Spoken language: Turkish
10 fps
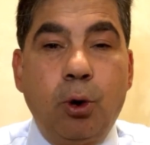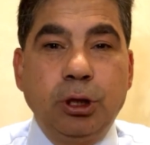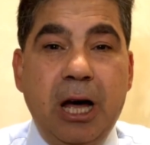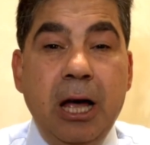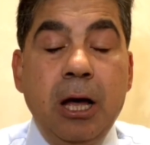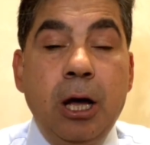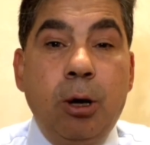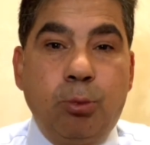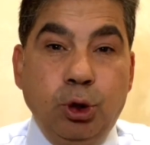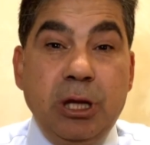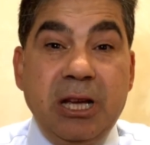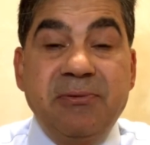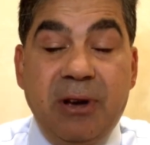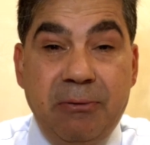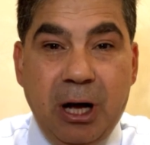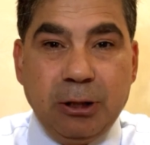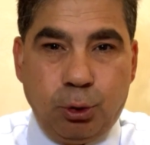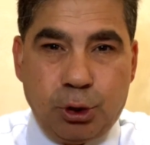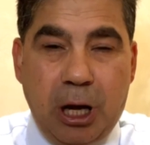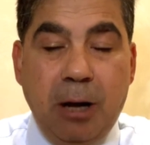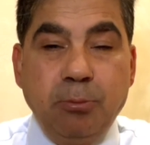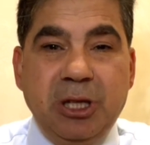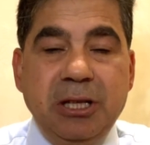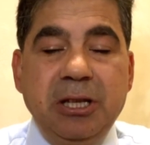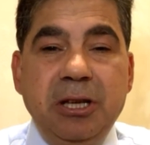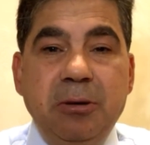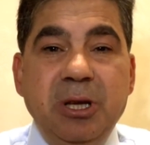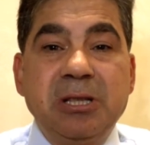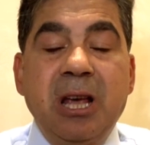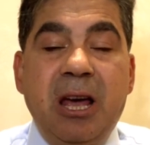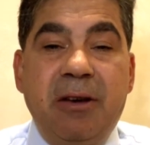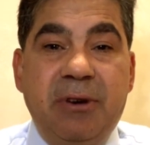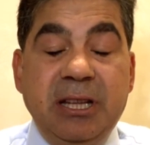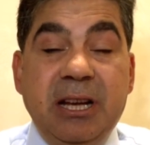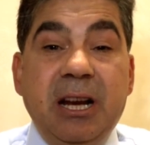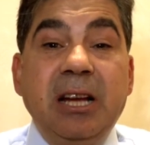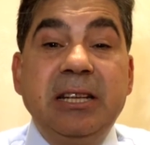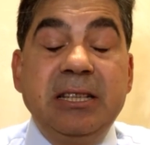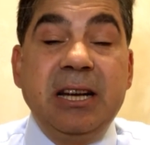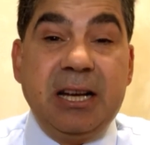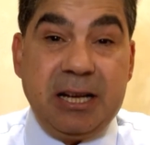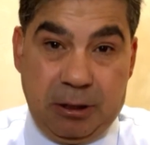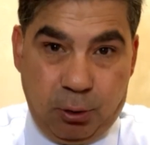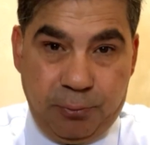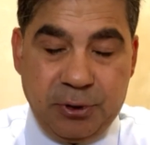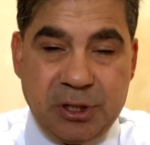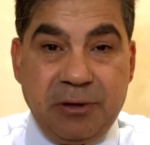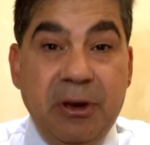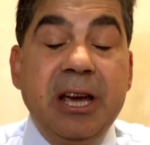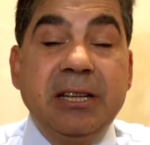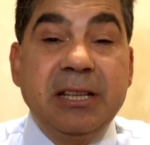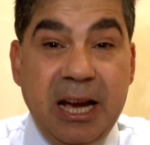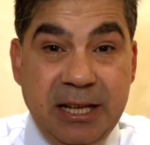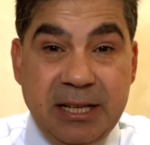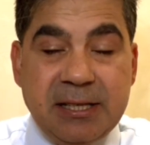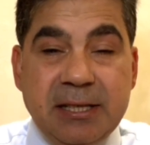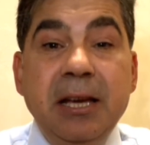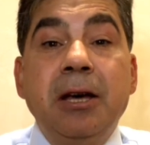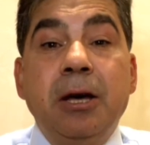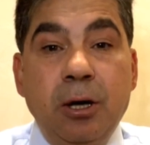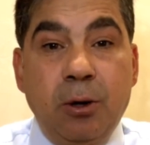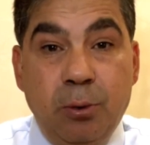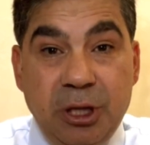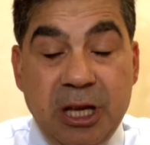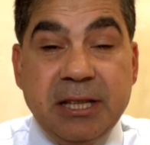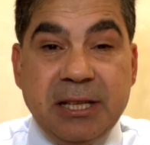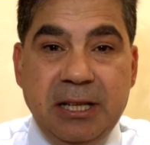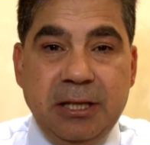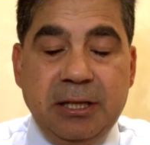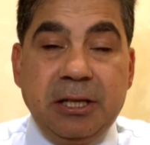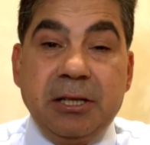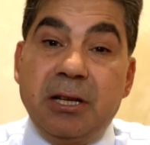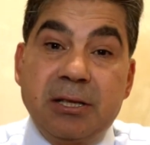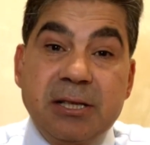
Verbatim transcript: O da Bundesverwaltungsamt dediğimiz federal idare ofisi veya dairesi yetkilidir.